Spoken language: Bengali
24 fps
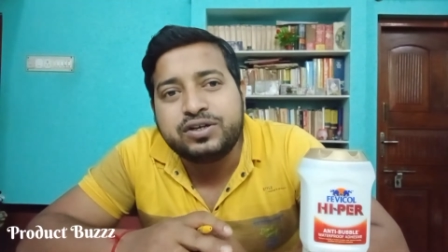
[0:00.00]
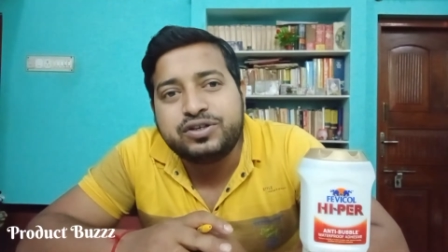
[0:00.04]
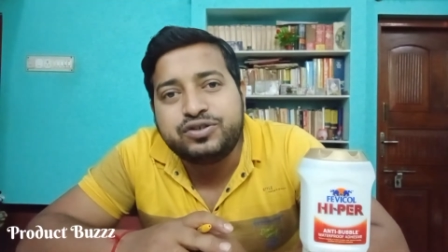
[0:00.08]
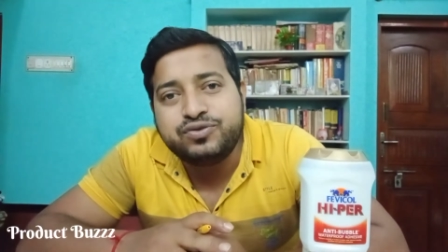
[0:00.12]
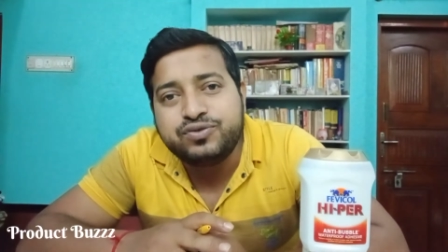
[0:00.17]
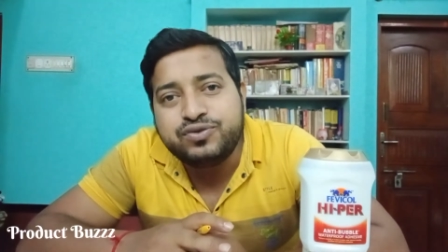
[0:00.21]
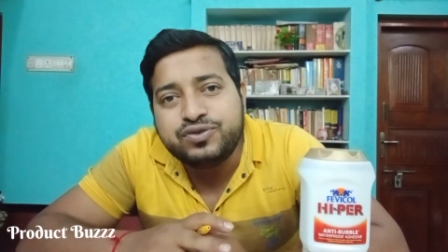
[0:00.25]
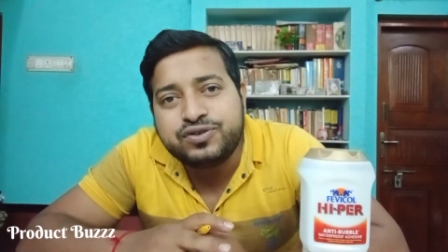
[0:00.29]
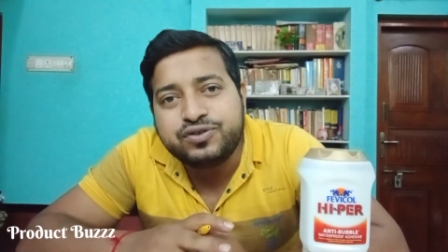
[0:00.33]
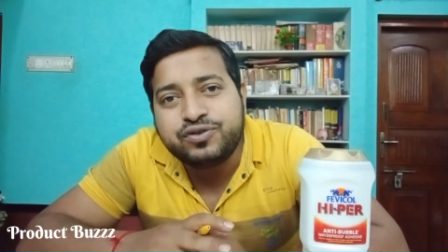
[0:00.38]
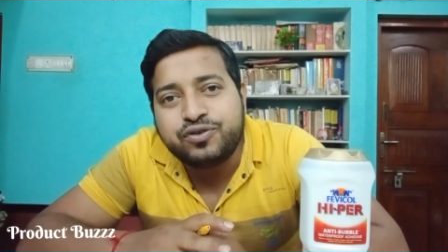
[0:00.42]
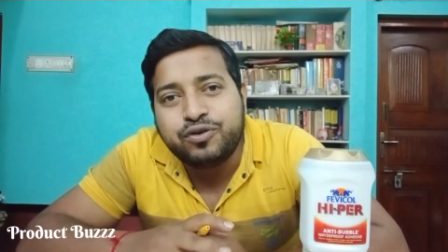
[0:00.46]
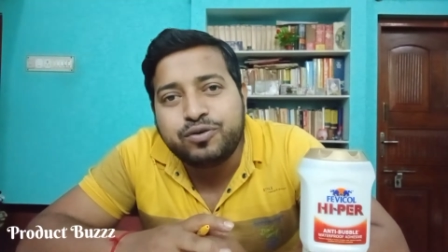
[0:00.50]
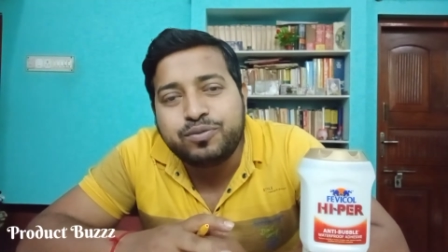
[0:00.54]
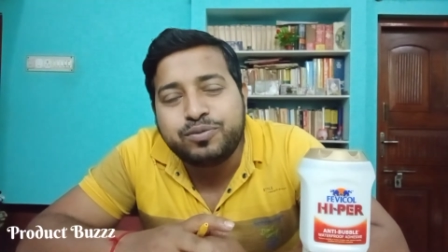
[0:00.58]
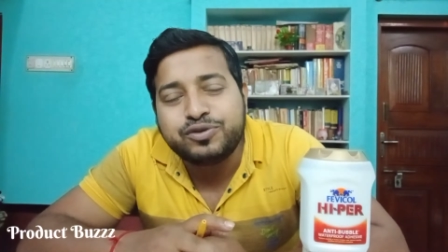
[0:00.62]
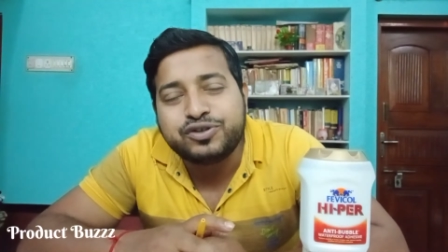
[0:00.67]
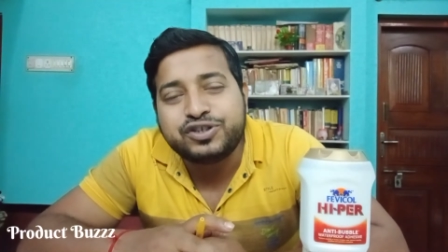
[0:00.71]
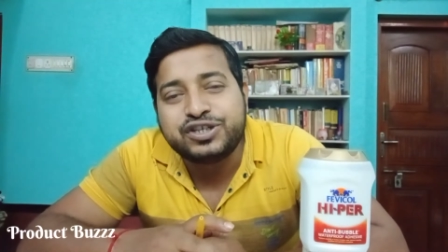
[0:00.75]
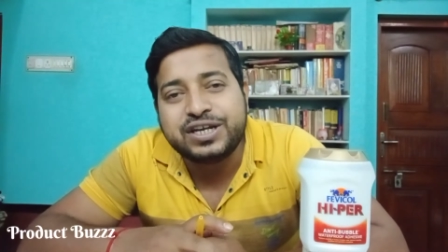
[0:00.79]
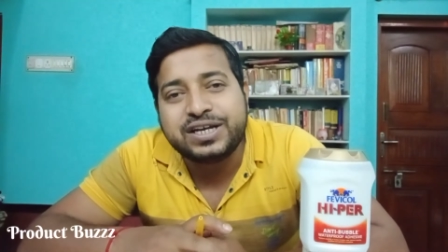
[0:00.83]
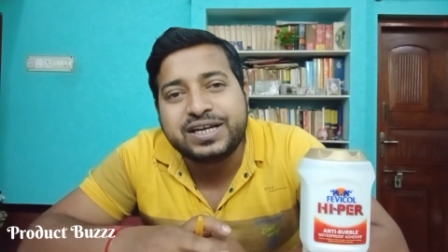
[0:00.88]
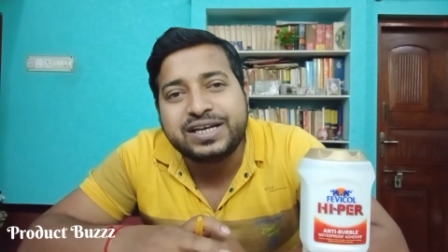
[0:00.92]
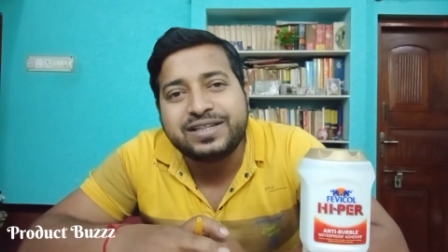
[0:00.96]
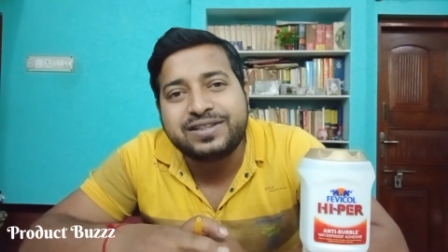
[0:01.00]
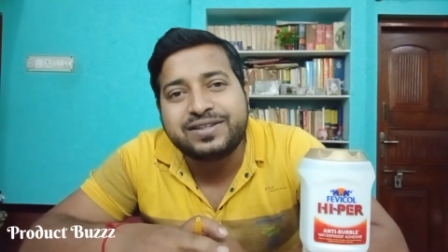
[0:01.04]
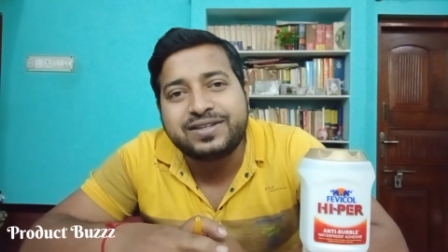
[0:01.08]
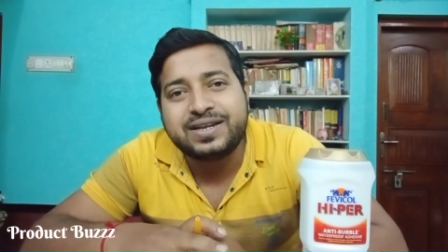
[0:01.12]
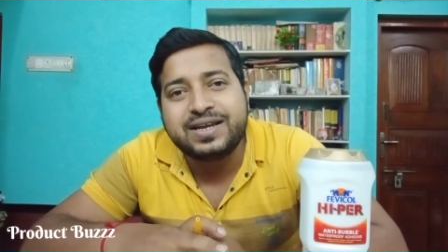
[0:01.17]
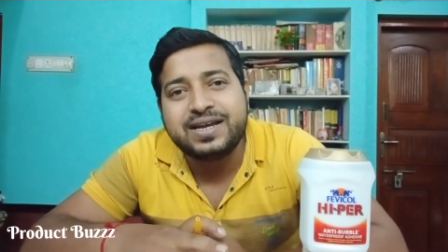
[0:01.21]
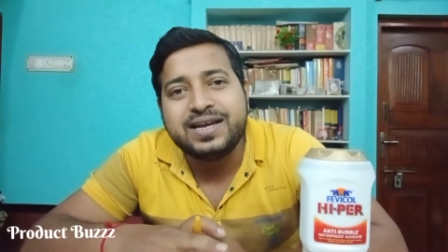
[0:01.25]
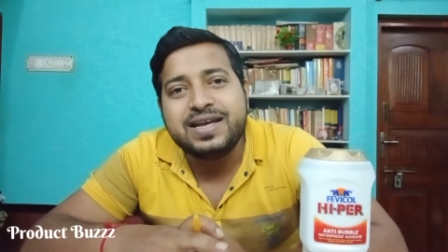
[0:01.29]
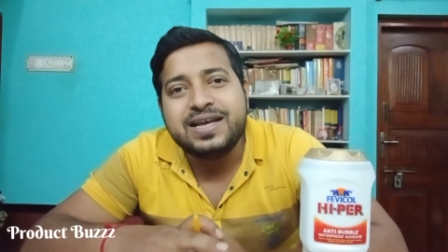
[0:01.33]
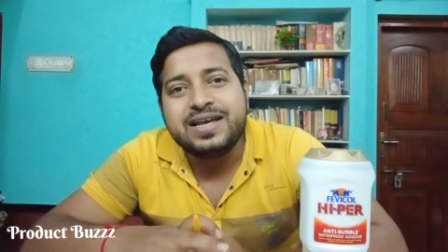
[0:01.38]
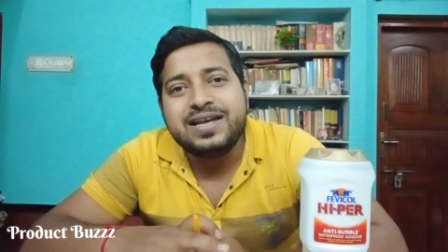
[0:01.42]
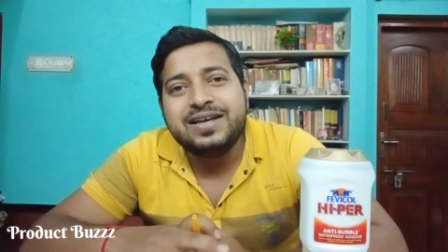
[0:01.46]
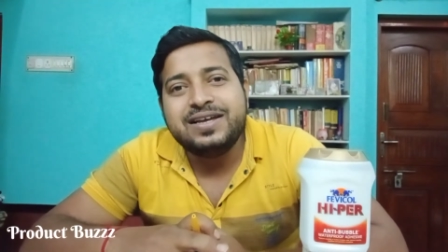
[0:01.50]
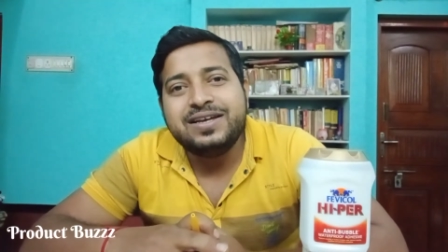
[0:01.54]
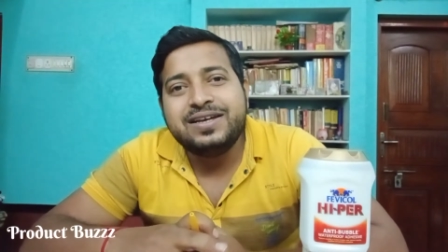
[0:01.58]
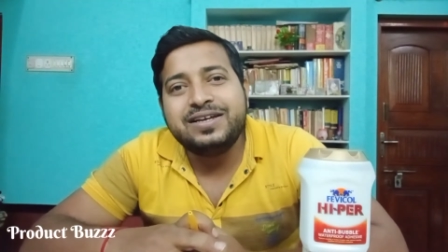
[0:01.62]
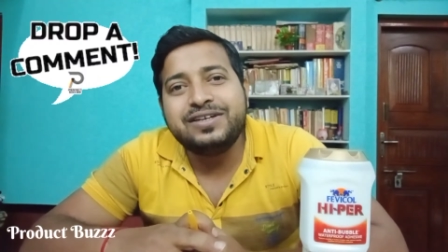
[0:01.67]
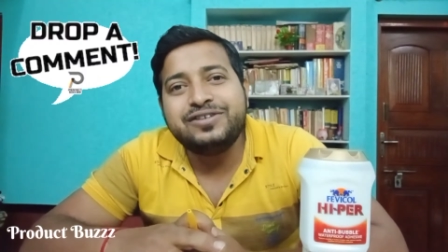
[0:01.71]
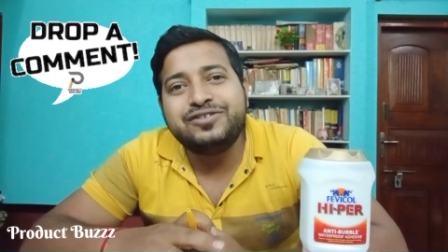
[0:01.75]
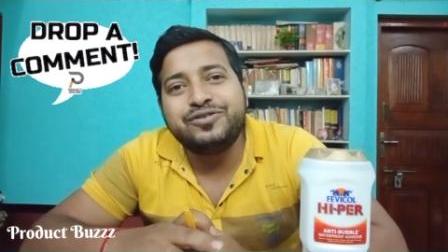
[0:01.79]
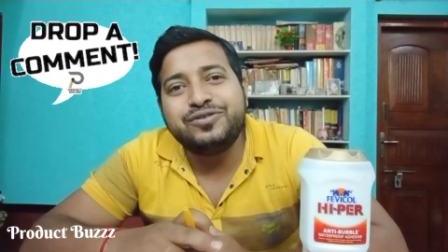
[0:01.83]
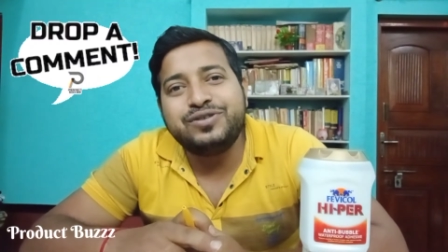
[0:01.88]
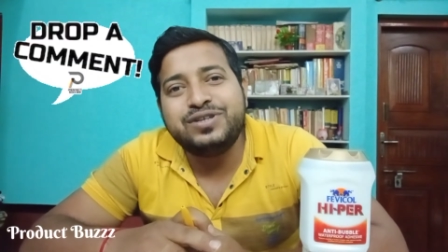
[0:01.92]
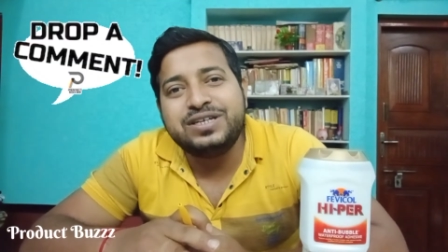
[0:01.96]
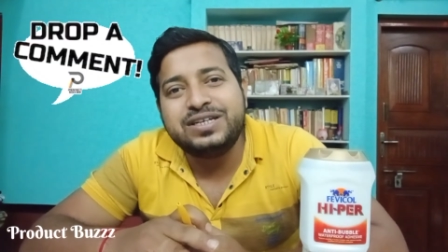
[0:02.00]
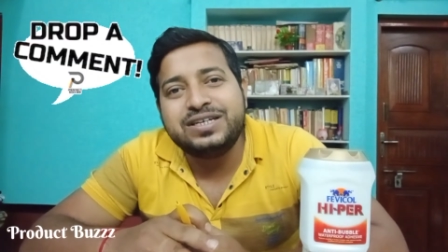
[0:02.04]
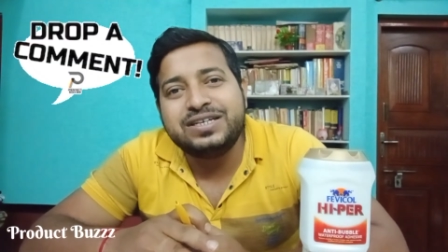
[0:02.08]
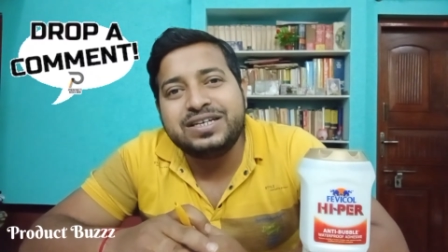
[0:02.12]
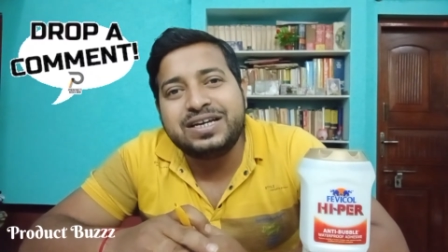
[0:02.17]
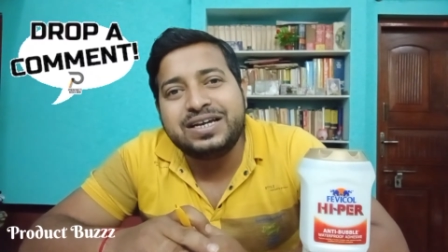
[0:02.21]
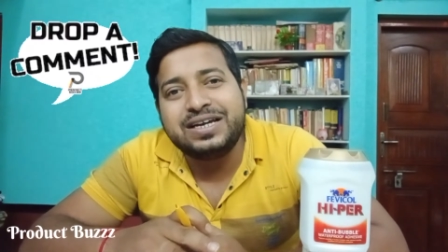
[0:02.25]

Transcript: চুজ করব সেক্ষেত্রে যদি